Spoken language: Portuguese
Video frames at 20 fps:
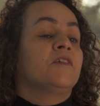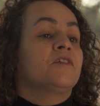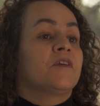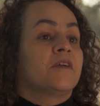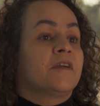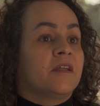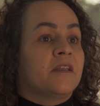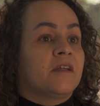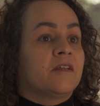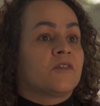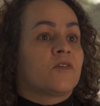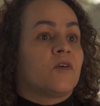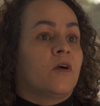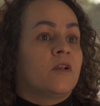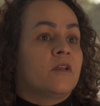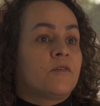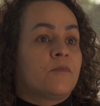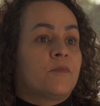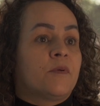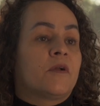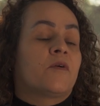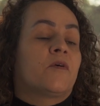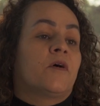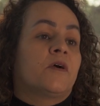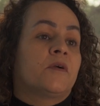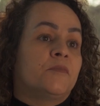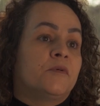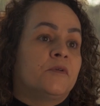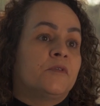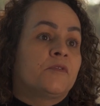chegar na escola, eles
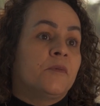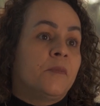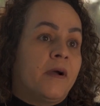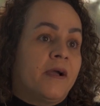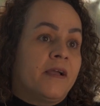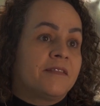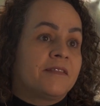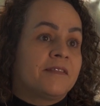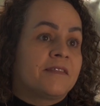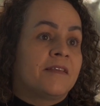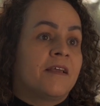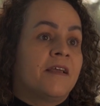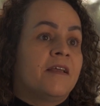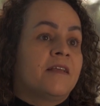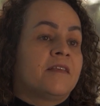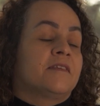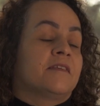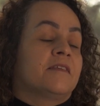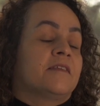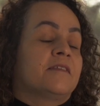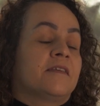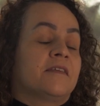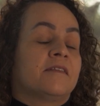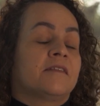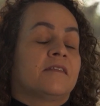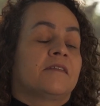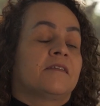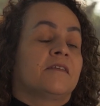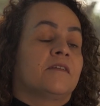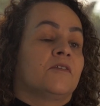percorrem muito mais.
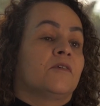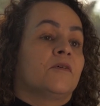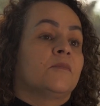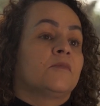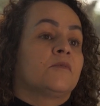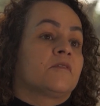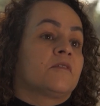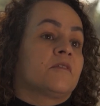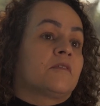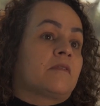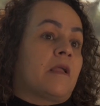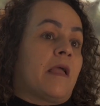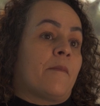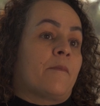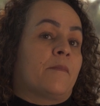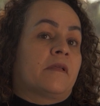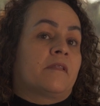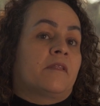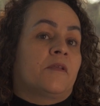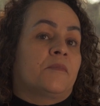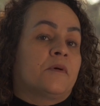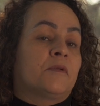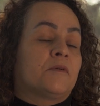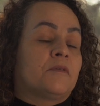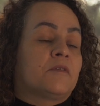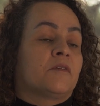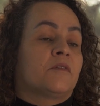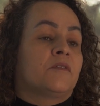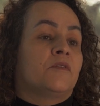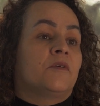60 quilômetros, é, para ter uma
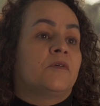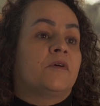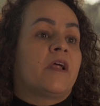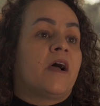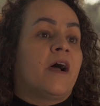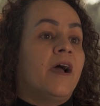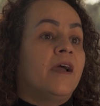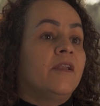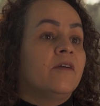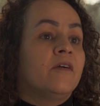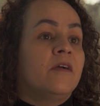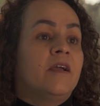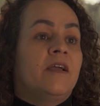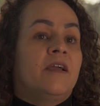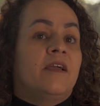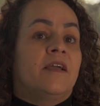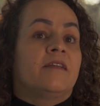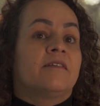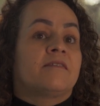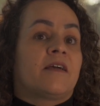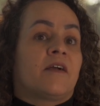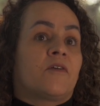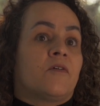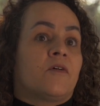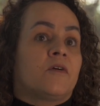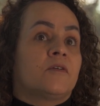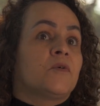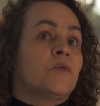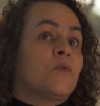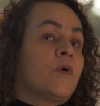noção de horário, eles
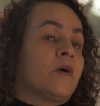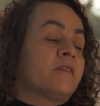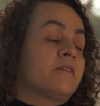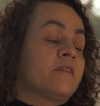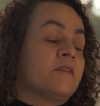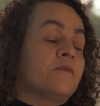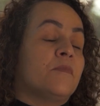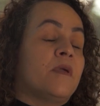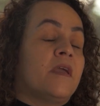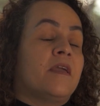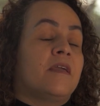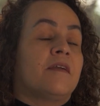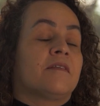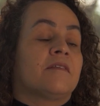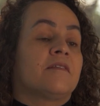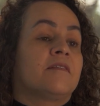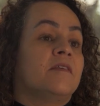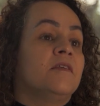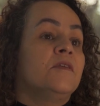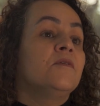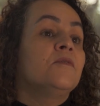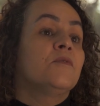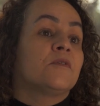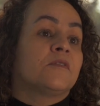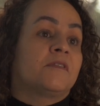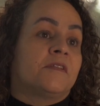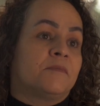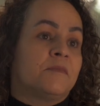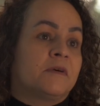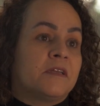acordam 4 e meia,
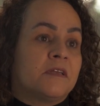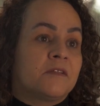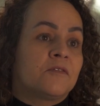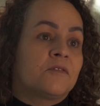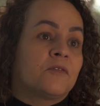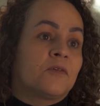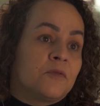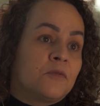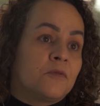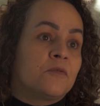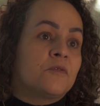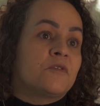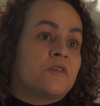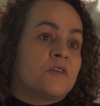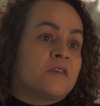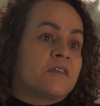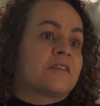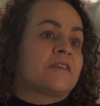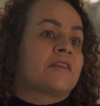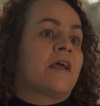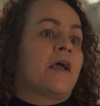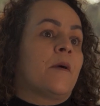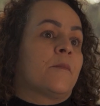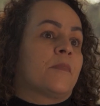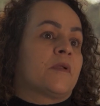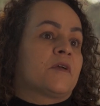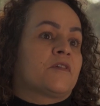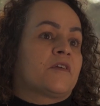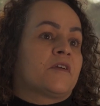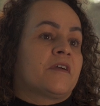5 da manhã todos os dias,
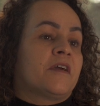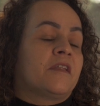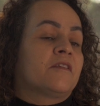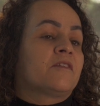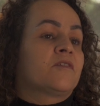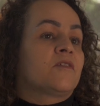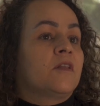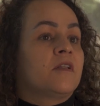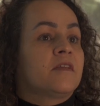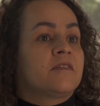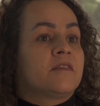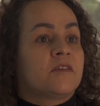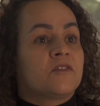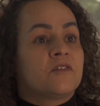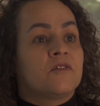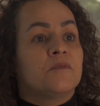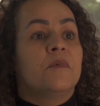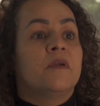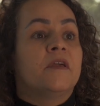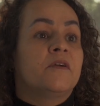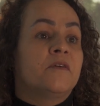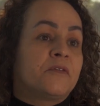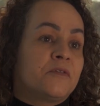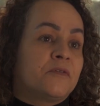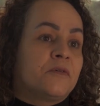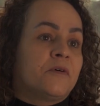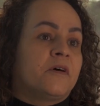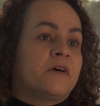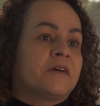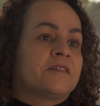para chegar na escola às 7 e meia,
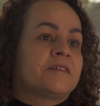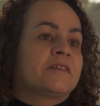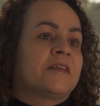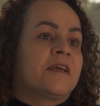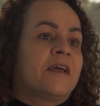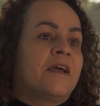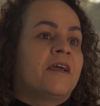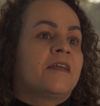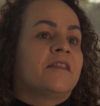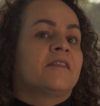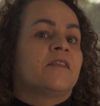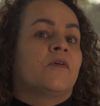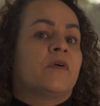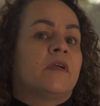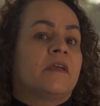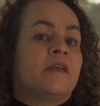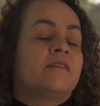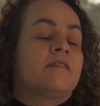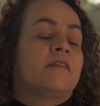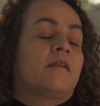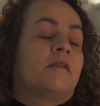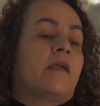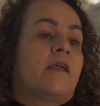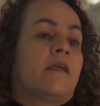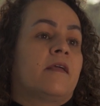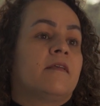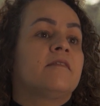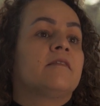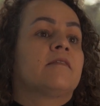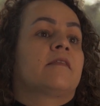8 horas. Então esse,
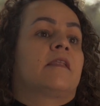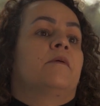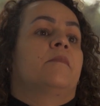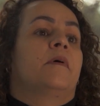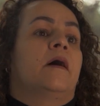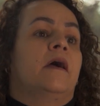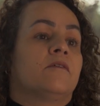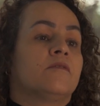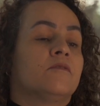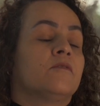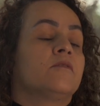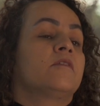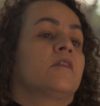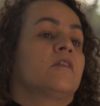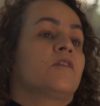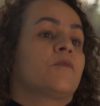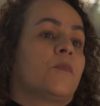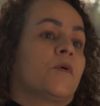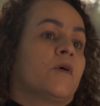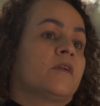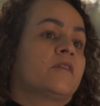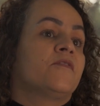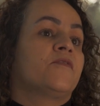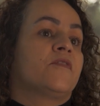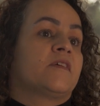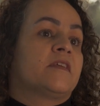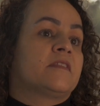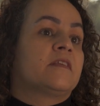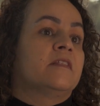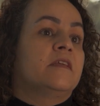esse trabalho do transporte
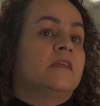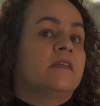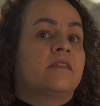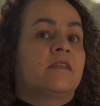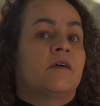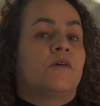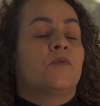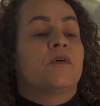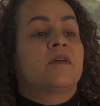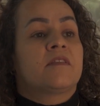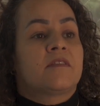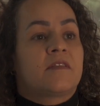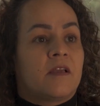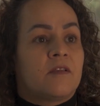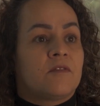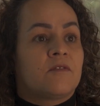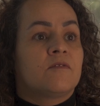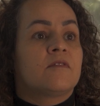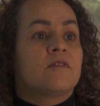facilita o acesso